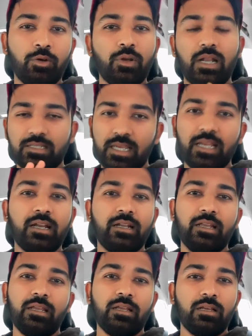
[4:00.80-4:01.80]
ఎవరు ఇలా
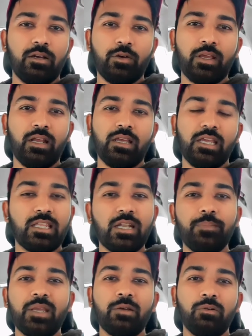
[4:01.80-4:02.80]
చేయకండి ఓకేనా
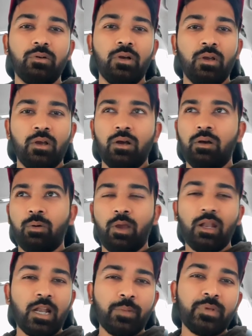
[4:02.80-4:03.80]
ఏదైనా మీకు
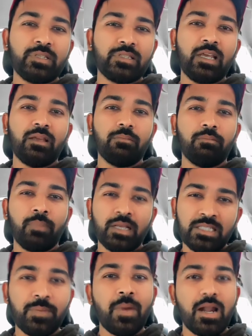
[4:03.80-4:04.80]
ఒకవేళ అనిపిస్తే
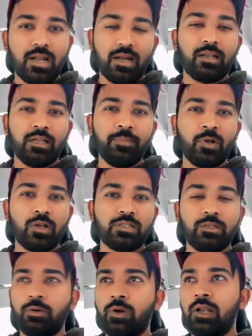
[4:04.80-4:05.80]
మంచి మాట్లాడండి
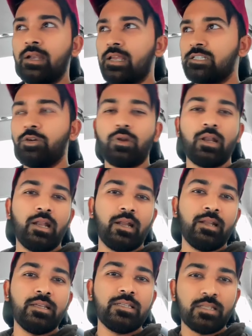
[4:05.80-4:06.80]
బికాస్ ఒకవేళ నెక్స్ట్ ఎవరిన
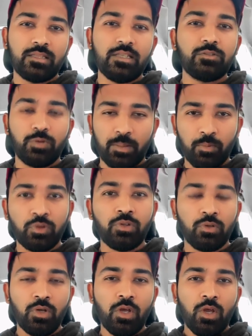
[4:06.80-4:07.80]
ఇలా డిసిజన్ తీసుకునే
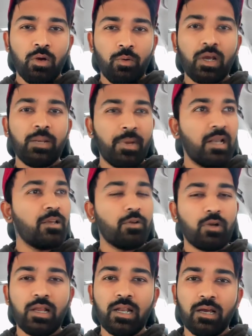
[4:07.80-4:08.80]
ముందు ఒకవేళ మళ్ళీ
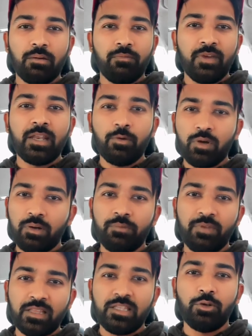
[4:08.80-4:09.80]
ఎవరిన ఇలా వేరే ఒక
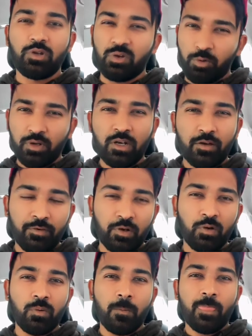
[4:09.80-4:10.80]
వ్యక్తి
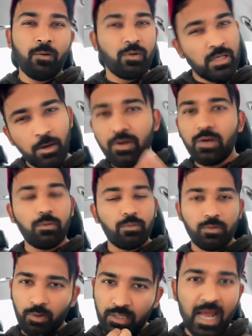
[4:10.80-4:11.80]
కొరియోగ్రాఫరో ఎవరో
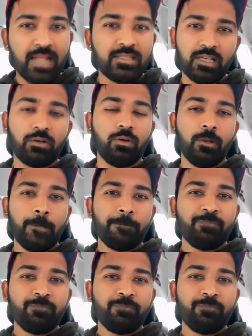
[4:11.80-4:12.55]
ఒక డాన్సరో